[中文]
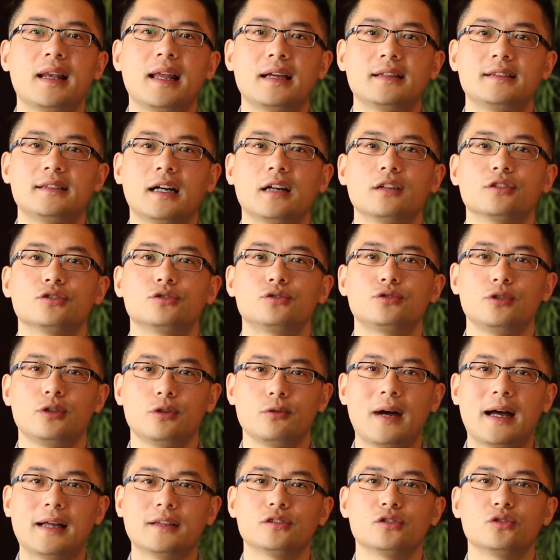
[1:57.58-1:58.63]
来讲最
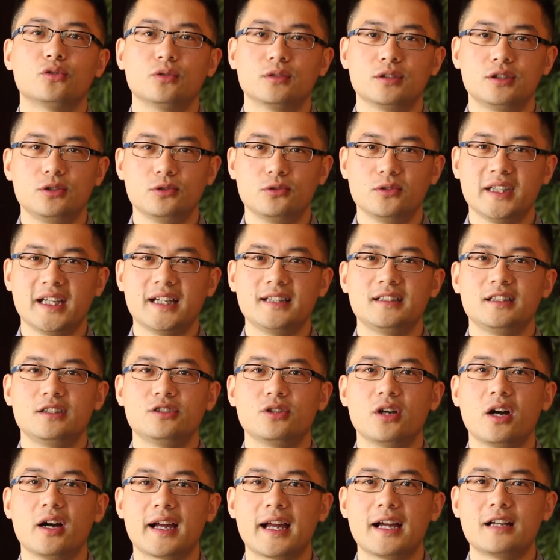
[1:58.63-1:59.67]
晚从九年级
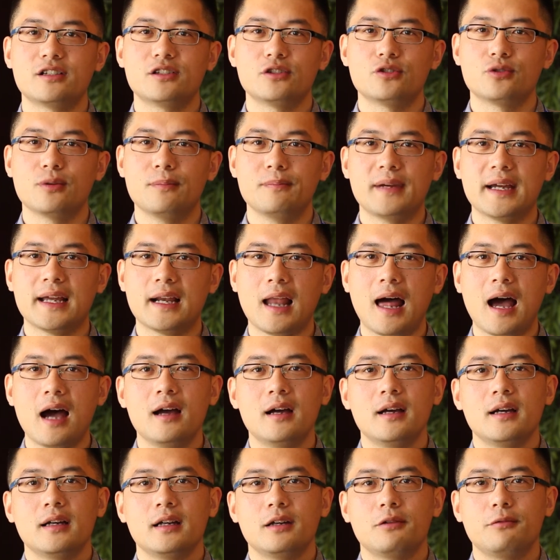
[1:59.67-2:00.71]
就要开始准备了。
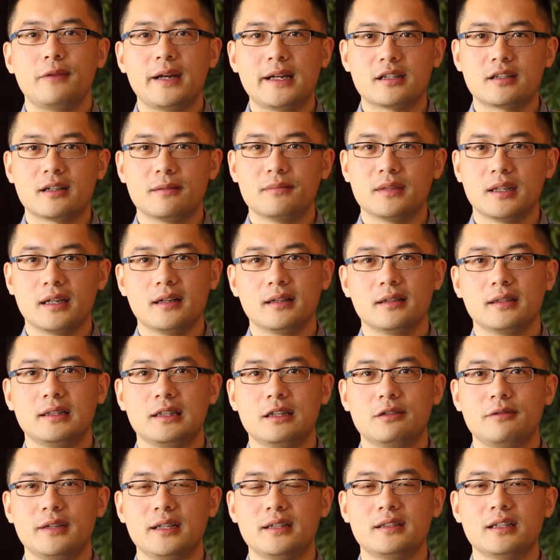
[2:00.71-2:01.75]
为什么呢？
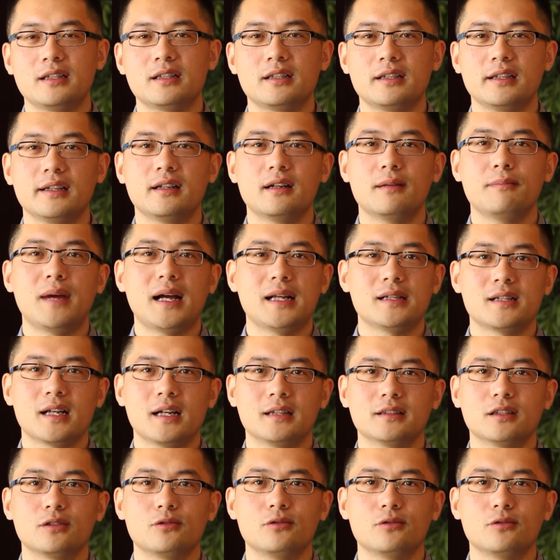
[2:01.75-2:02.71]
因为这是一个漫长的